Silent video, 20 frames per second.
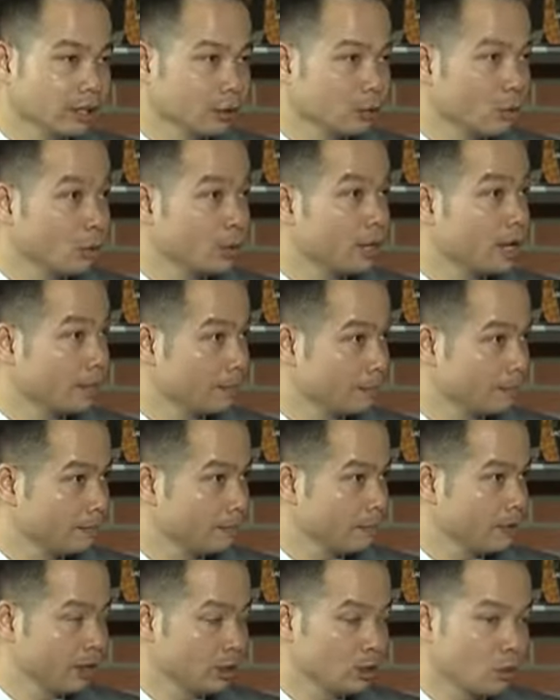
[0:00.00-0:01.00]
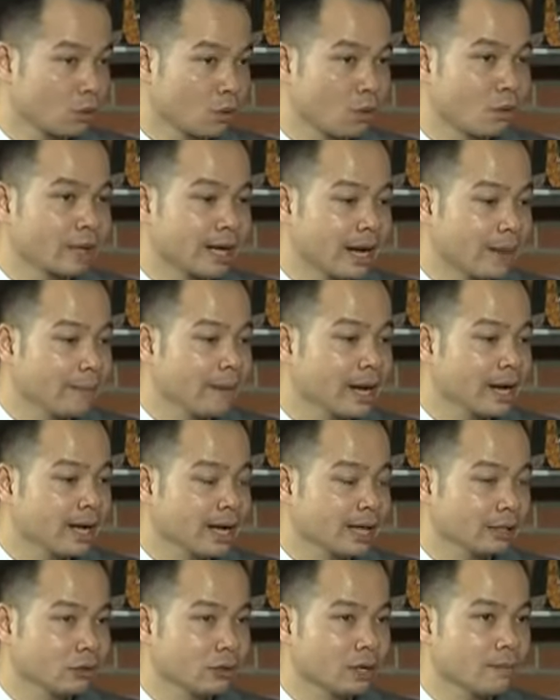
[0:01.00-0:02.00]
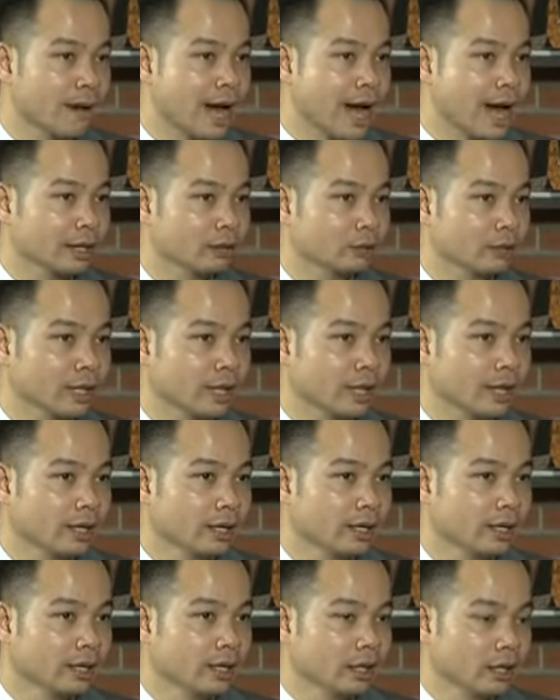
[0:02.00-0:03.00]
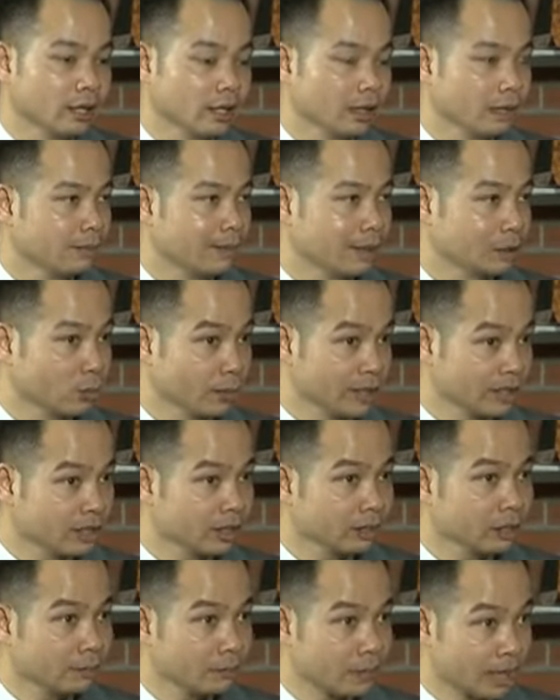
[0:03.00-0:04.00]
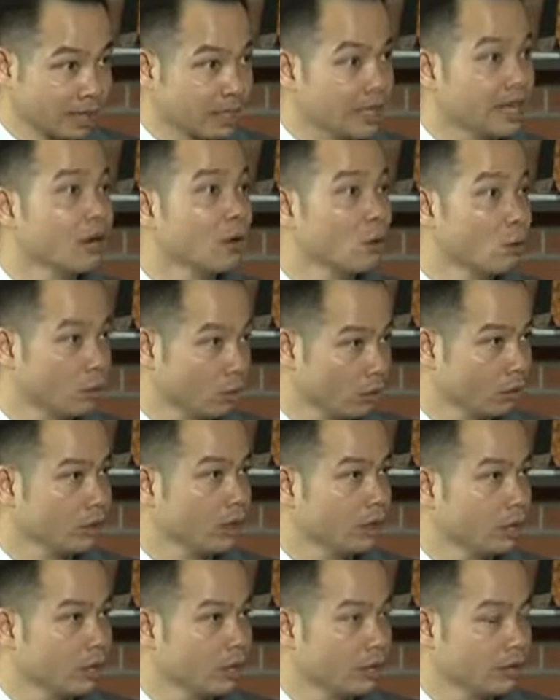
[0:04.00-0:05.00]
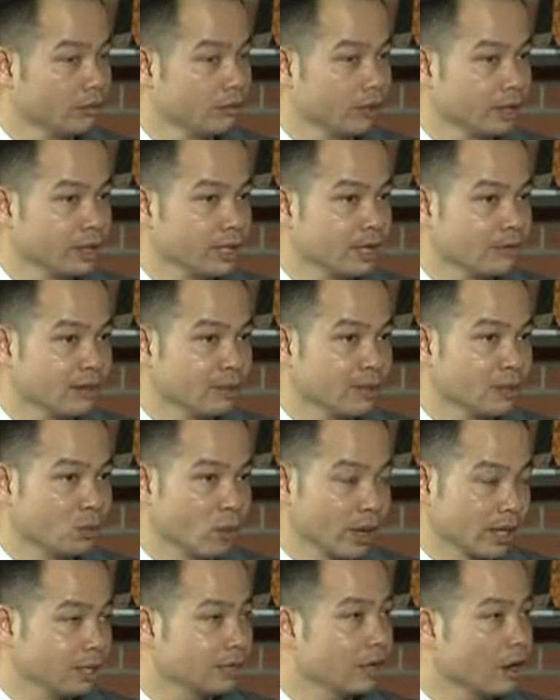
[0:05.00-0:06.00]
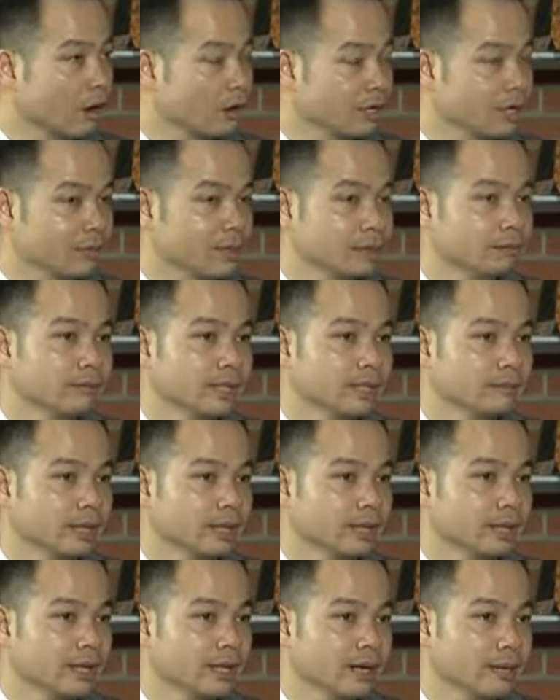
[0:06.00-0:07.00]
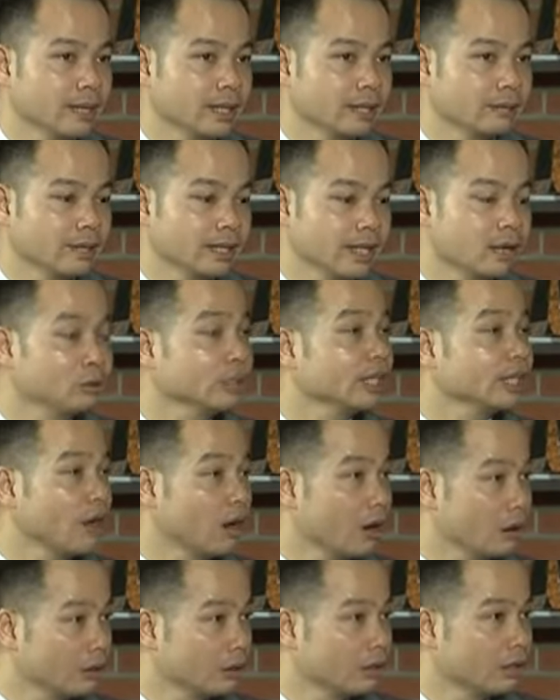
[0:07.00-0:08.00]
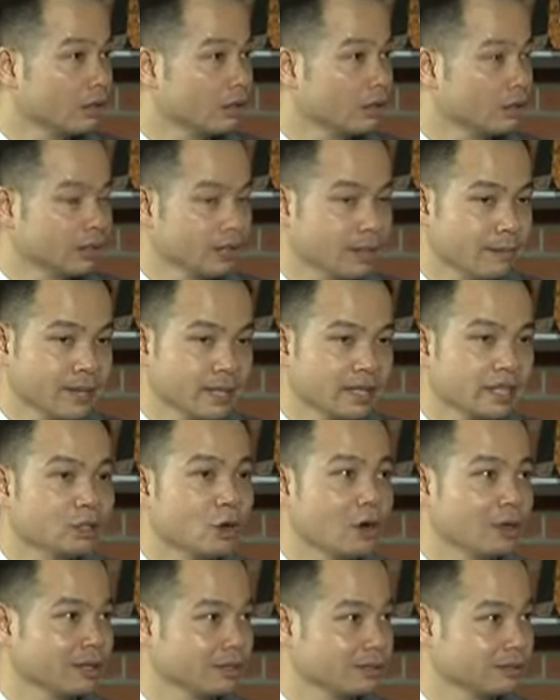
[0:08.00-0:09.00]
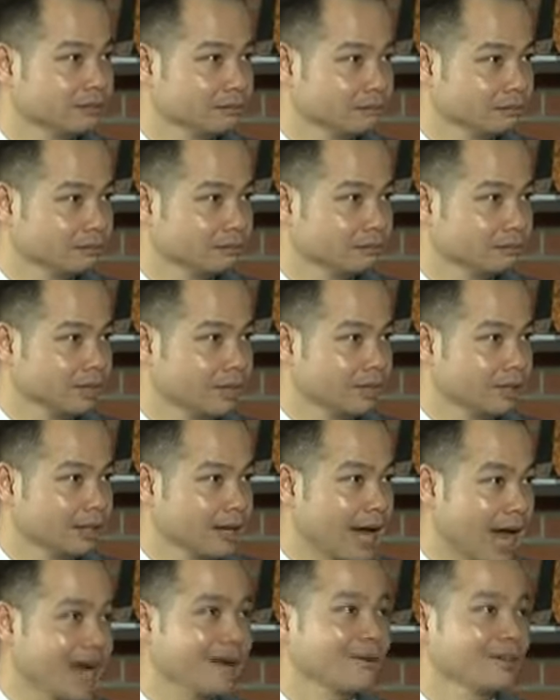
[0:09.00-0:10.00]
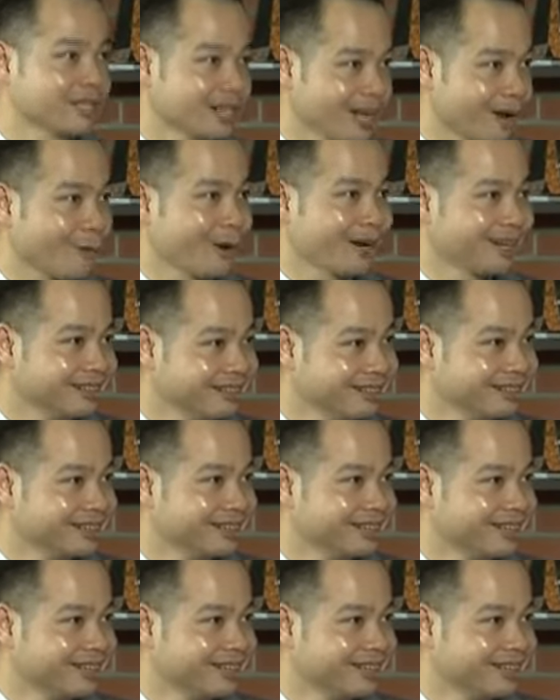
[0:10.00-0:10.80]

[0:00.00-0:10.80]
để tôi hội nhập. Bởi vì tôi cũng có một cái đam mê ngay từ cấp 3, tôi thấy là mặc dù mình chưa được tiếp cận nhiều với những cái văn minh của ngoại ngữ đó, nhưng mà mình thấy là mình yêu thích nó, thì mình cứ chọn đại vào trường đại học ngoại ngữ.